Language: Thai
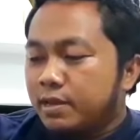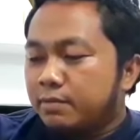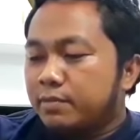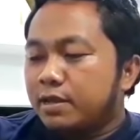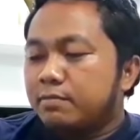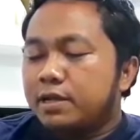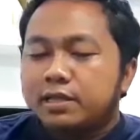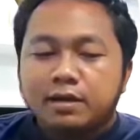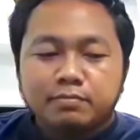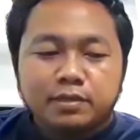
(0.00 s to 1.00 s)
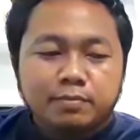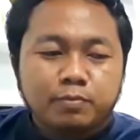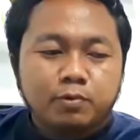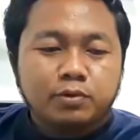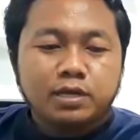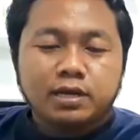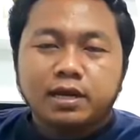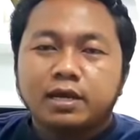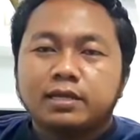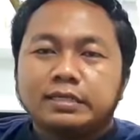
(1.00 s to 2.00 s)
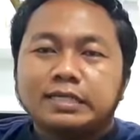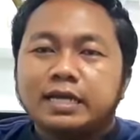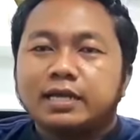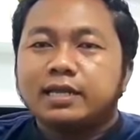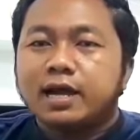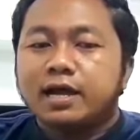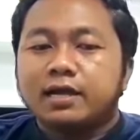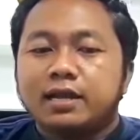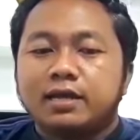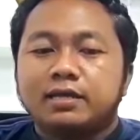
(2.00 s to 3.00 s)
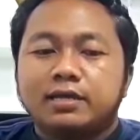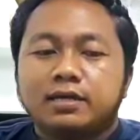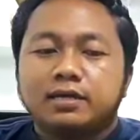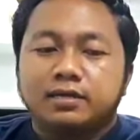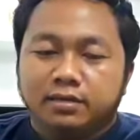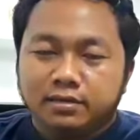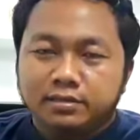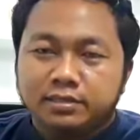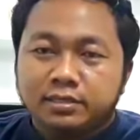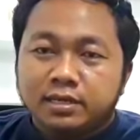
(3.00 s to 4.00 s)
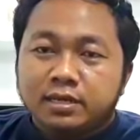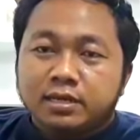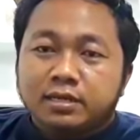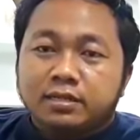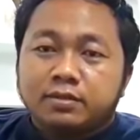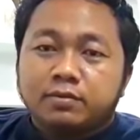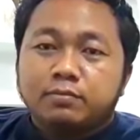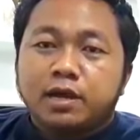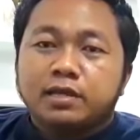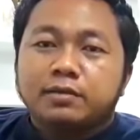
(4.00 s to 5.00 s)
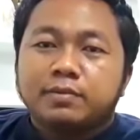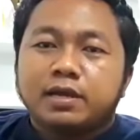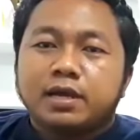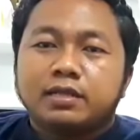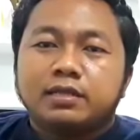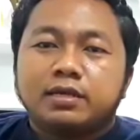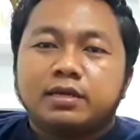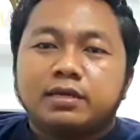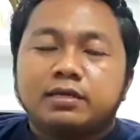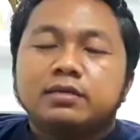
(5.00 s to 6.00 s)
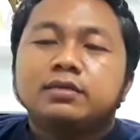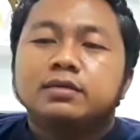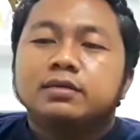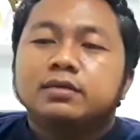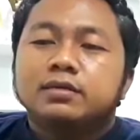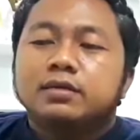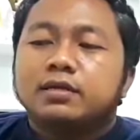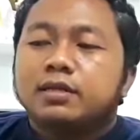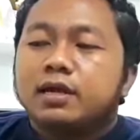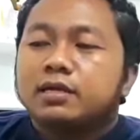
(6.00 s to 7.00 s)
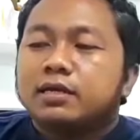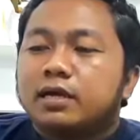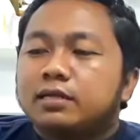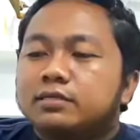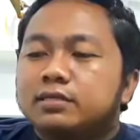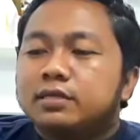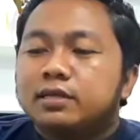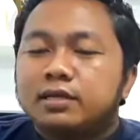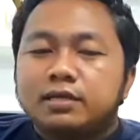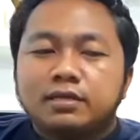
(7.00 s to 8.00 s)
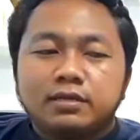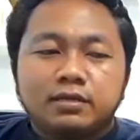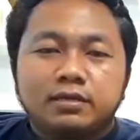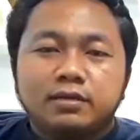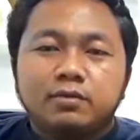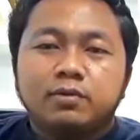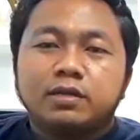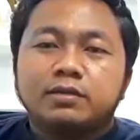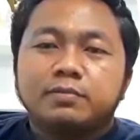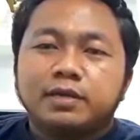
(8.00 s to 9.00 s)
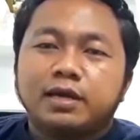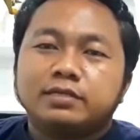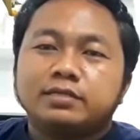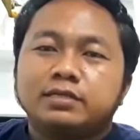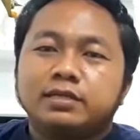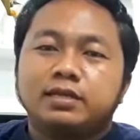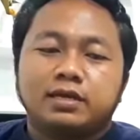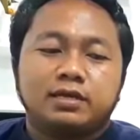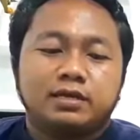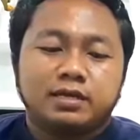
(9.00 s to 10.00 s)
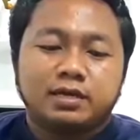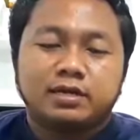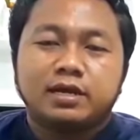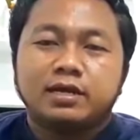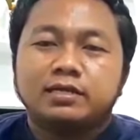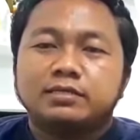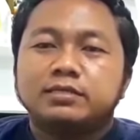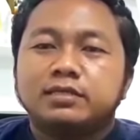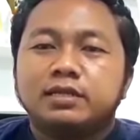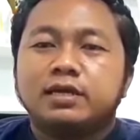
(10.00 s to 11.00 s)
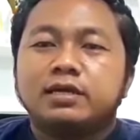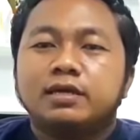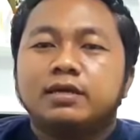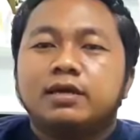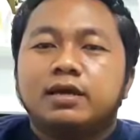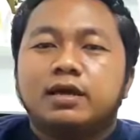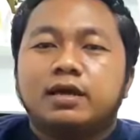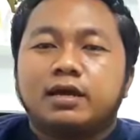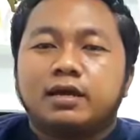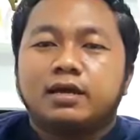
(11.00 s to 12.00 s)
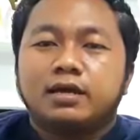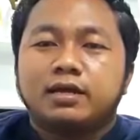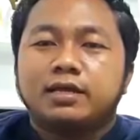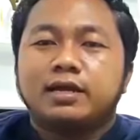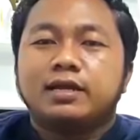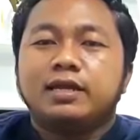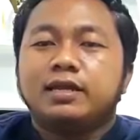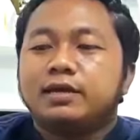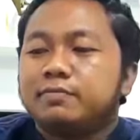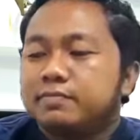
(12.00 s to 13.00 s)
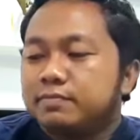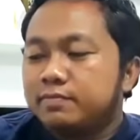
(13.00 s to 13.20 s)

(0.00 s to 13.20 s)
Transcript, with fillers: แบบไหนมาทำจะปลูกยังไงจะใส่กระถางอะไรยังไงต้นไม้จะไปหาที่ไหนกระถางจะหาซื้อที่ไหนลวดจะไปหาซื้อที่ไหนกรรไกรจะซื้อที่ไหนอ่าอย่างนี้เลยครับ